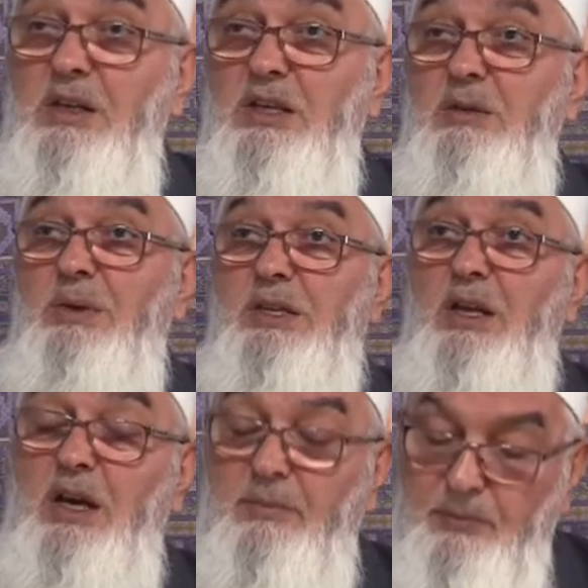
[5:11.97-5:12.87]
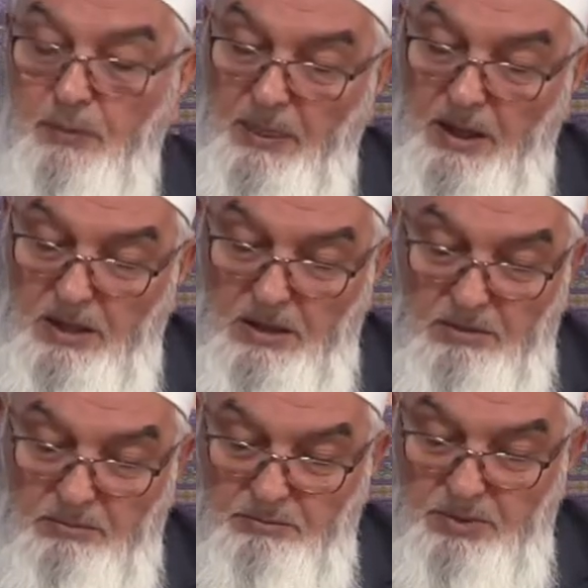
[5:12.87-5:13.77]
Şimdi mesela
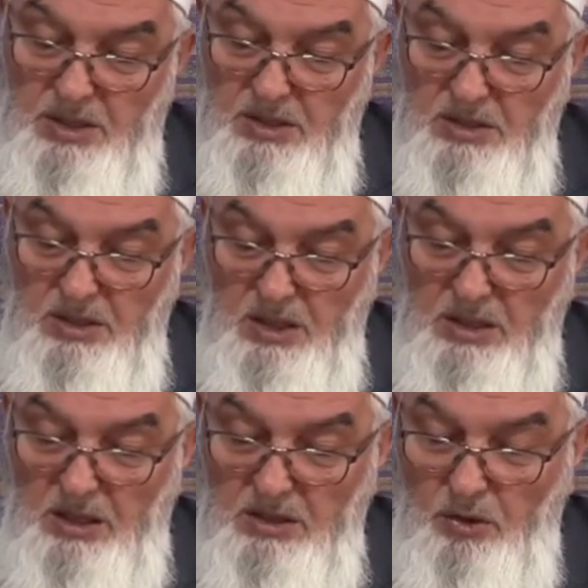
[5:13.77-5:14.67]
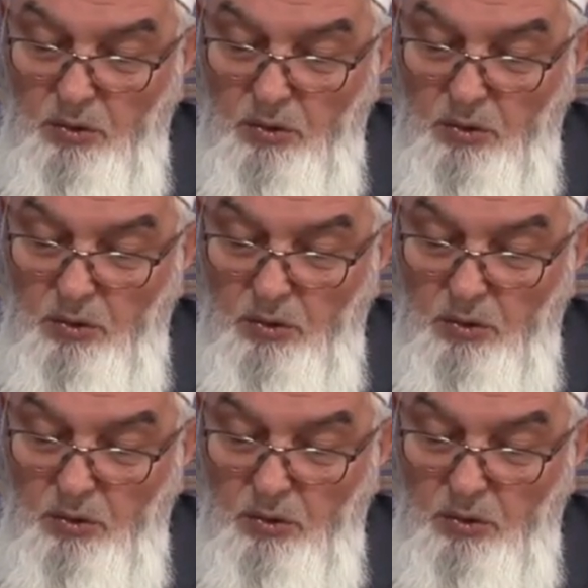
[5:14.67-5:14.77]
birinci rekatta